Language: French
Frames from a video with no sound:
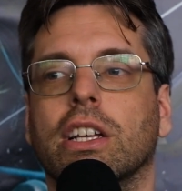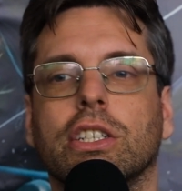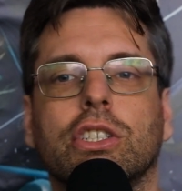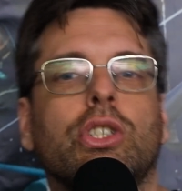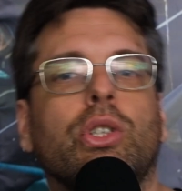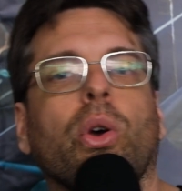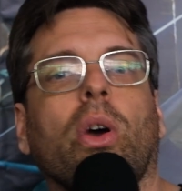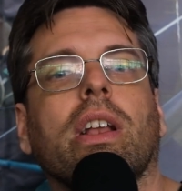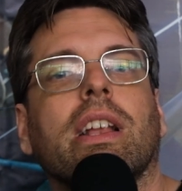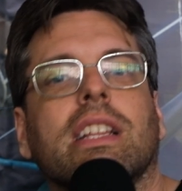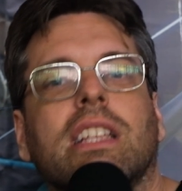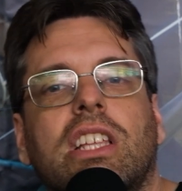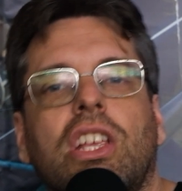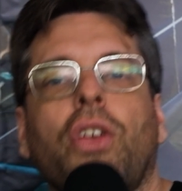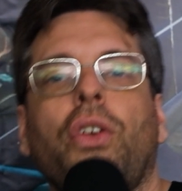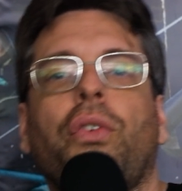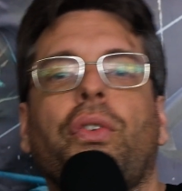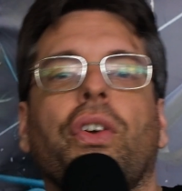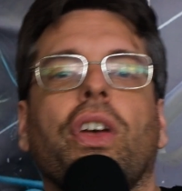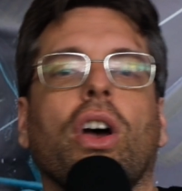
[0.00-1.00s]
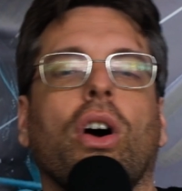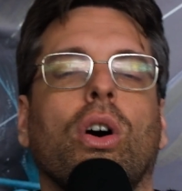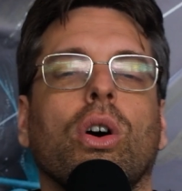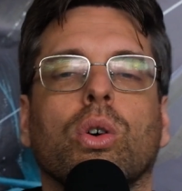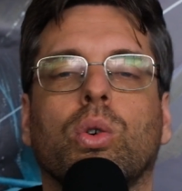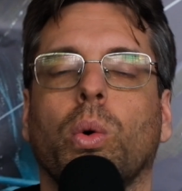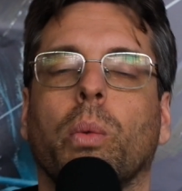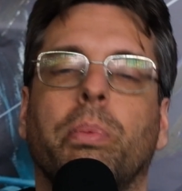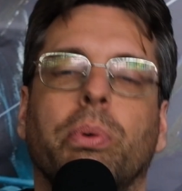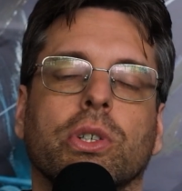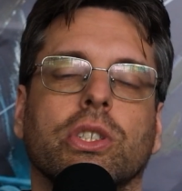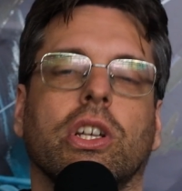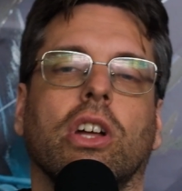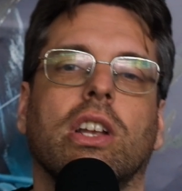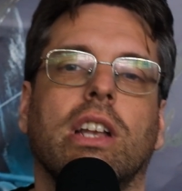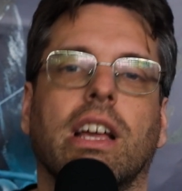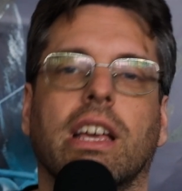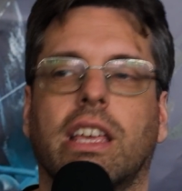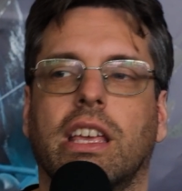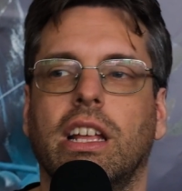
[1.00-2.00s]
sur les différents composants
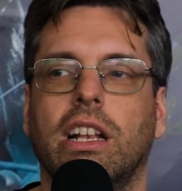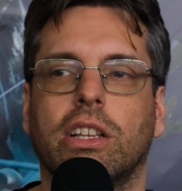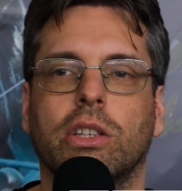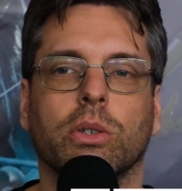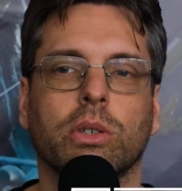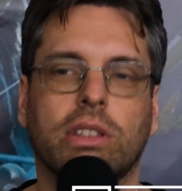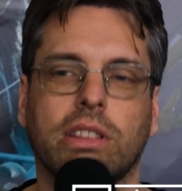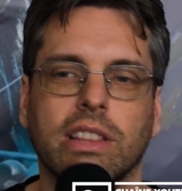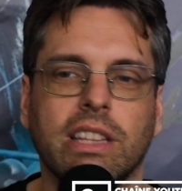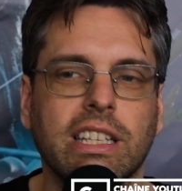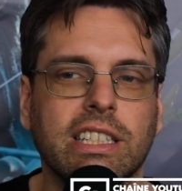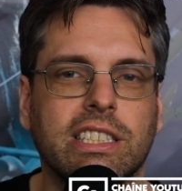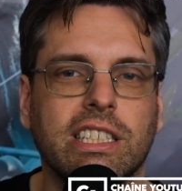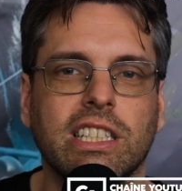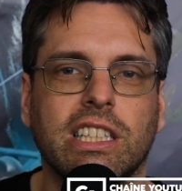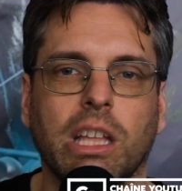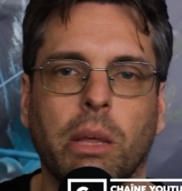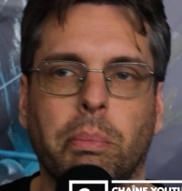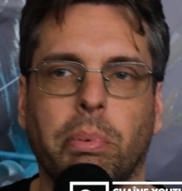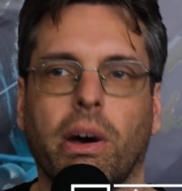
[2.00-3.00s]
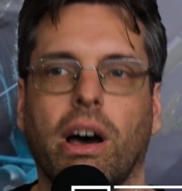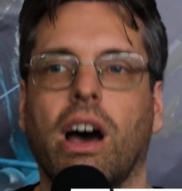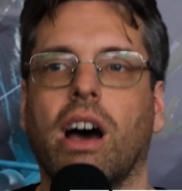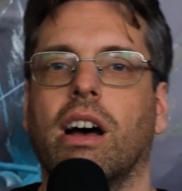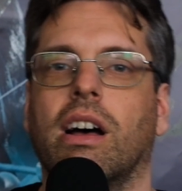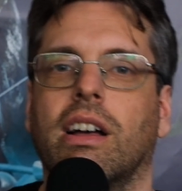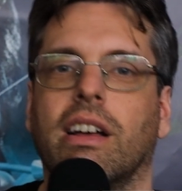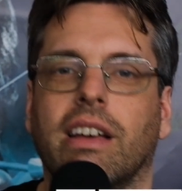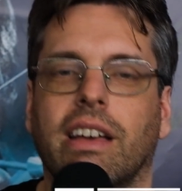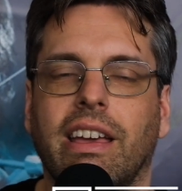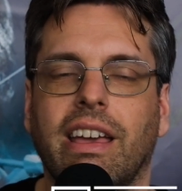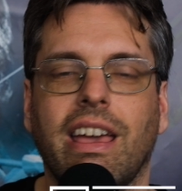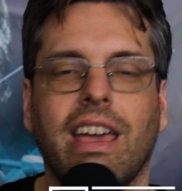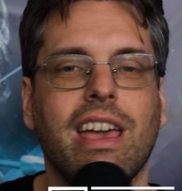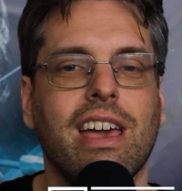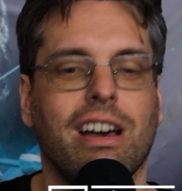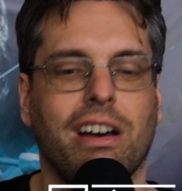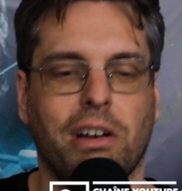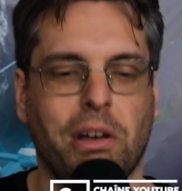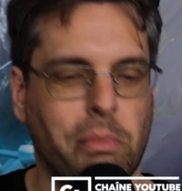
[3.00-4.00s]
de la guilde. Donc n'hésitez pas
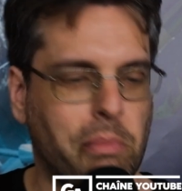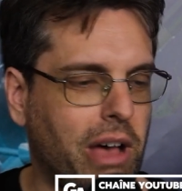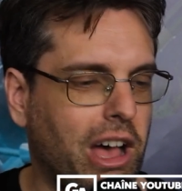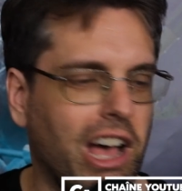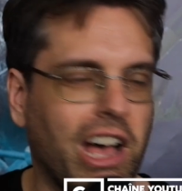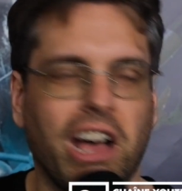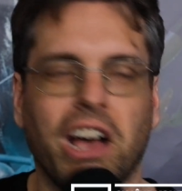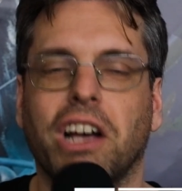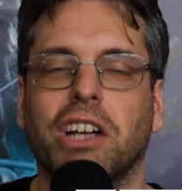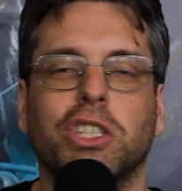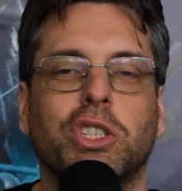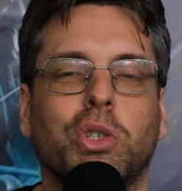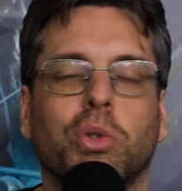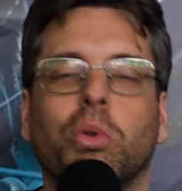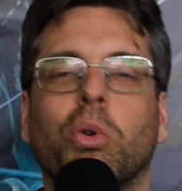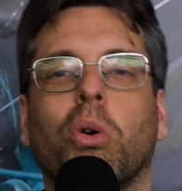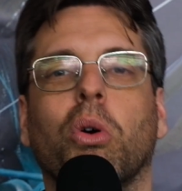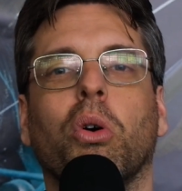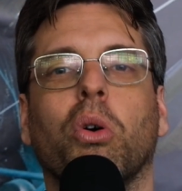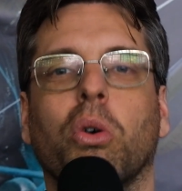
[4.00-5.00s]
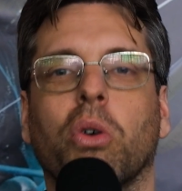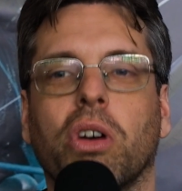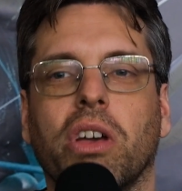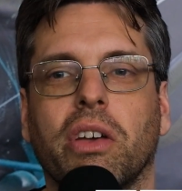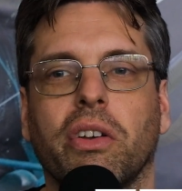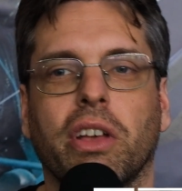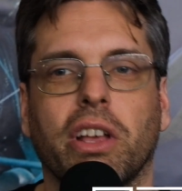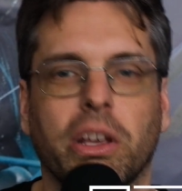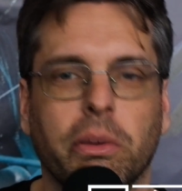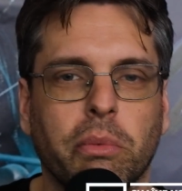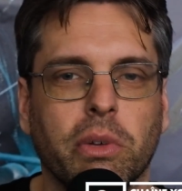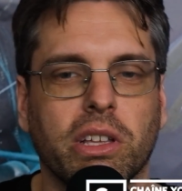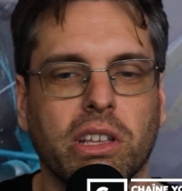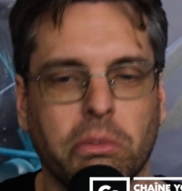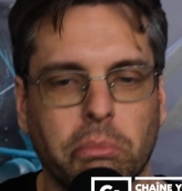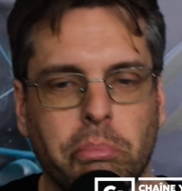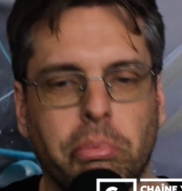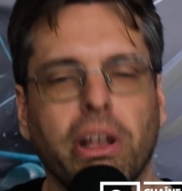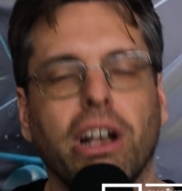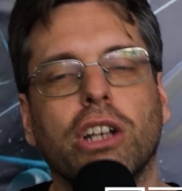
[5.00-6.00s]
et euh, bah, jouons et
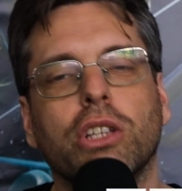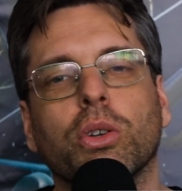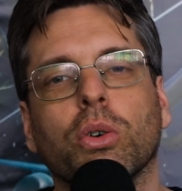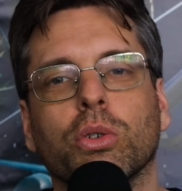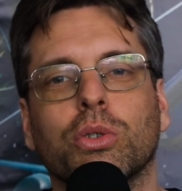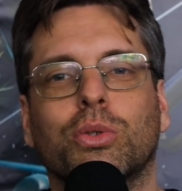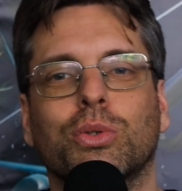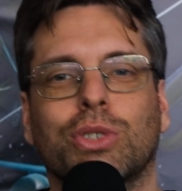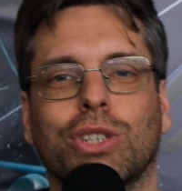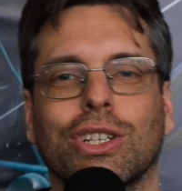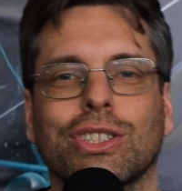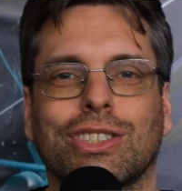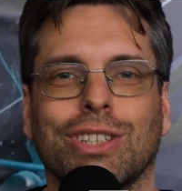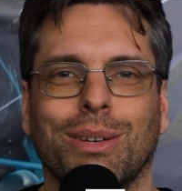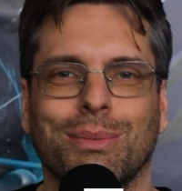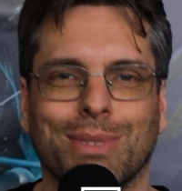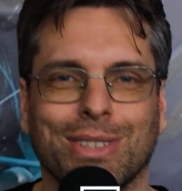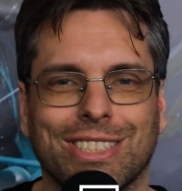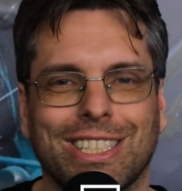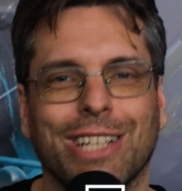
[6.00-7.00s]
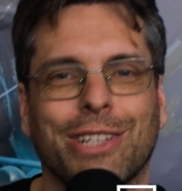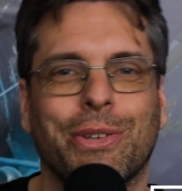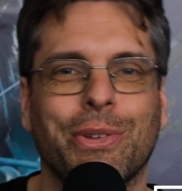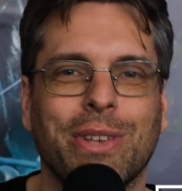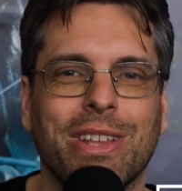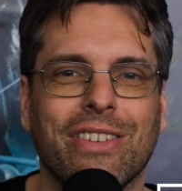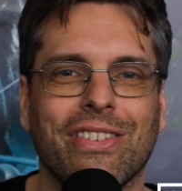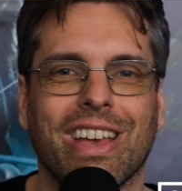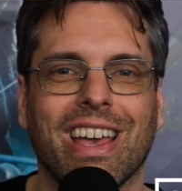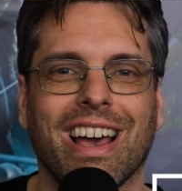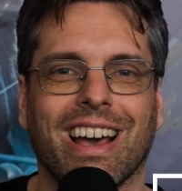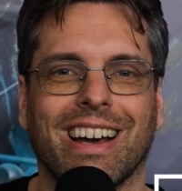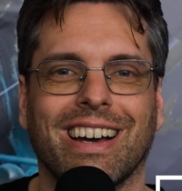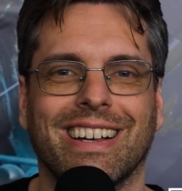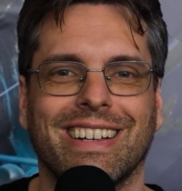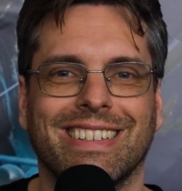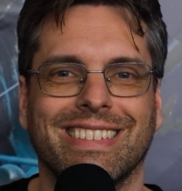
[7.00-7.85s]
buildons tous ensemble dans cet univers.